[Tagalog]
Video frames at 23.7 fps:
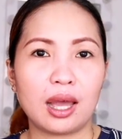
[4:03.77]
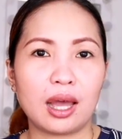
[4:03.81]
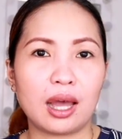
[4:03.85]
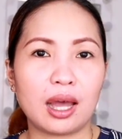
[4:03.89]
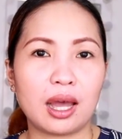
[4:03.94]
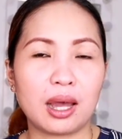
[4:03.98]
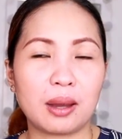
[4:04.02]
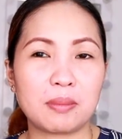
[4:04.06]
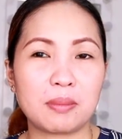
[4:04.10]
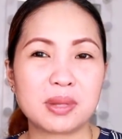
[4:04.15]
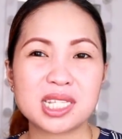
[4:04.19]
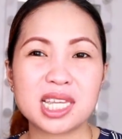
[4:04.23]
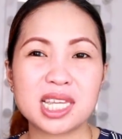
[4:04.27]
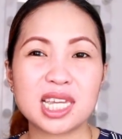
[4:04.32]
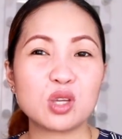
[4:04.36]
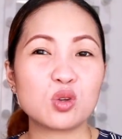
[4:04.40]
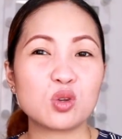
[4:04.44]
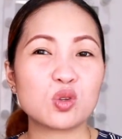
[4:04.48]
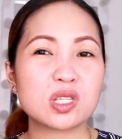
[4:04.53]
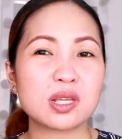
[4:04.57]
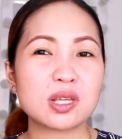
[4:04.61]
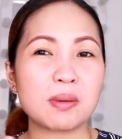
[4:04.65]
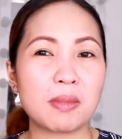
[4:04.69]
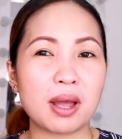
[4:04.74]
Uh, maski
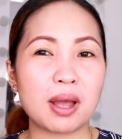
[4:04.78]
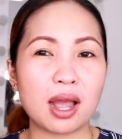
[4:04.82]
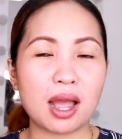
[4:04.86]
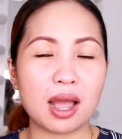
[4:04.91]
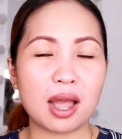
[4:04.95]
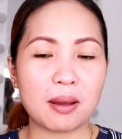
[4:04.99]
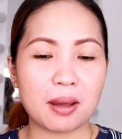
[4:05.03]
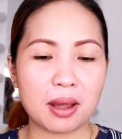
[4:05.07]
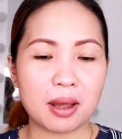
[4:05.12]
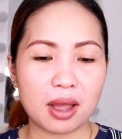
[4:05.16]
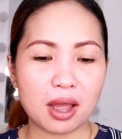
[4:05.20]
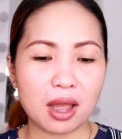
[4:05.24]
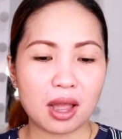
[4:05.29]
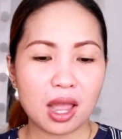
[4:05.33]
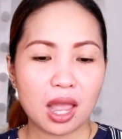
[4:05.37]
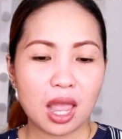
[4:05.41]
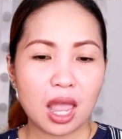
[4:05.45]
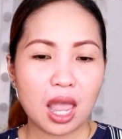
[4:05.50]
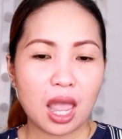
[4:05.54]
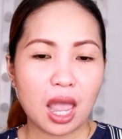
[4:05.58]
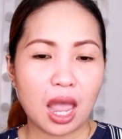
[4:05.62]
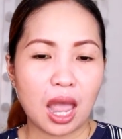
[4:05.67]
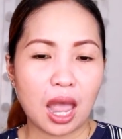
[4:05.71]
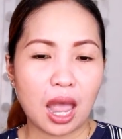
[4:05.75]
yung sa mga
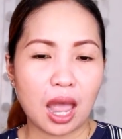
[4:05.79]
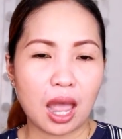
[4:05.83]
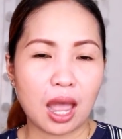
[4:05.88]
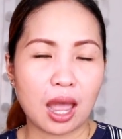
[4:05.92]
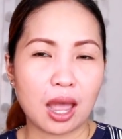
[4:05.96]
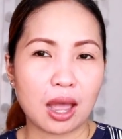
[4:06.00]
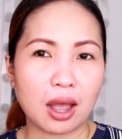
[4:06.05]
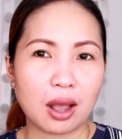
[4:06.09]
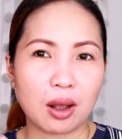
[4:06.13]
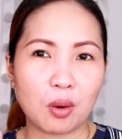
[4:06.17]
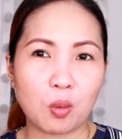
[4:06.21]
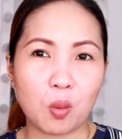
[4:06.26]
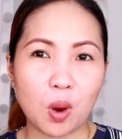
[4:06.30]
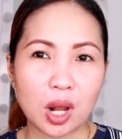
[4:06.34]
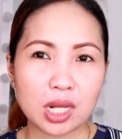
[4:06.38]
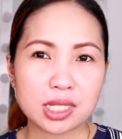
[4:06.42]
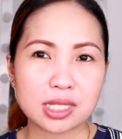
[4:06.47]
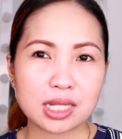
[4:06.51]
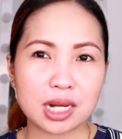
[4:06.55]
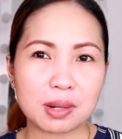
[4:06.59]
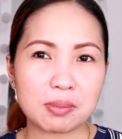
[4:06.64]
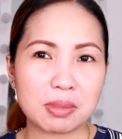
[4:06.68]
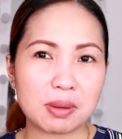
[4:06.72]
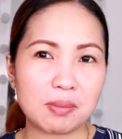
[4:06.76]
uh,
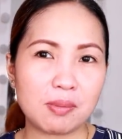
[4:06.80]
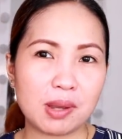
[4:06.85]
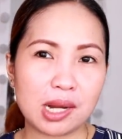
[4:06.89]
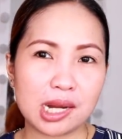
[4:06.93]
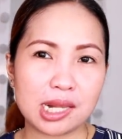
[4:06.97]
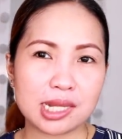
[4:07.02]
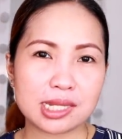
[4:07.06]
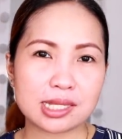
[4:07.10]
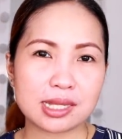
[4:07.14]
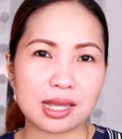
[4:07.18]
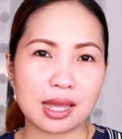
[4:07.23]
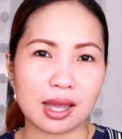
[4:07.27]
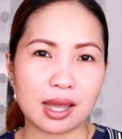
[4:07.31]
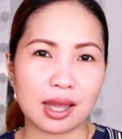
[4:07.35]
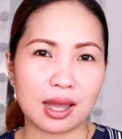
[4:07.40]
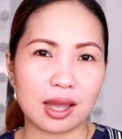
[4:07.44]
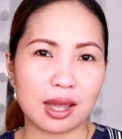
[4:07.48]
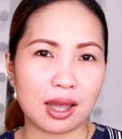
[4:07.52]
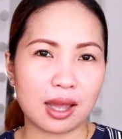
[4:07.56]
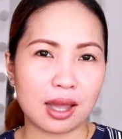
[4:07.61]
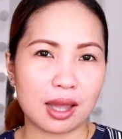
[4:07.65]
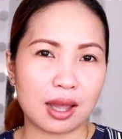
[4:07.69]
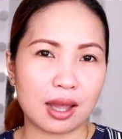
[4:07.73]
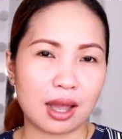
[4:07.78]
wax na nabibili sa
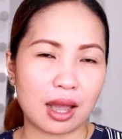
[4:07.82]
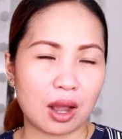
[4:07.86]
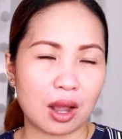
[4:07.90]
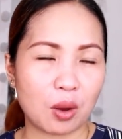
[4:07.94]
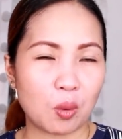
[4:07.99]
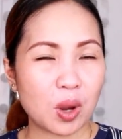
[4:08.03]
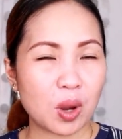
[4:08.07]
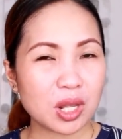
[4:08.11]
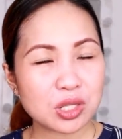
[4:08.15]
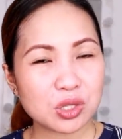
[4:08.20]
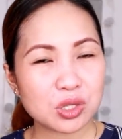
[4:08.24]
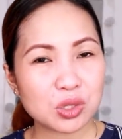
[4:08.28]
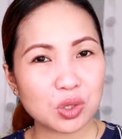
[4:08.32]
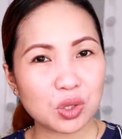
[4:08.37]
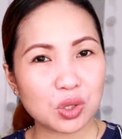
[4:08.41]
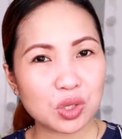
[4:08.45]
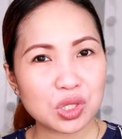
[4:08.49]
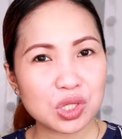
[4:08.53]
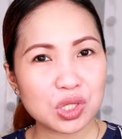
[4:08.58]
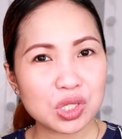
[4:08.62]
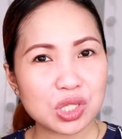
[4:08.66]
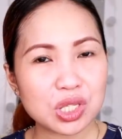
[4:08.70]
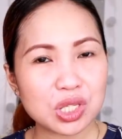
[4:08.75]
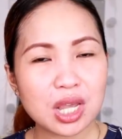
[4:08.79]
uh,
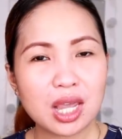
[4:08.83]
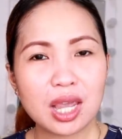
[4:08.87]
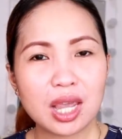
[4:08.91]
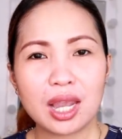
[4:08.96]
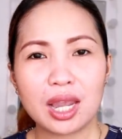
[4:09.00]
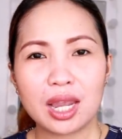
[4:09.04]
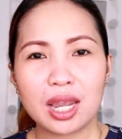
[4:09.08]
Watsons,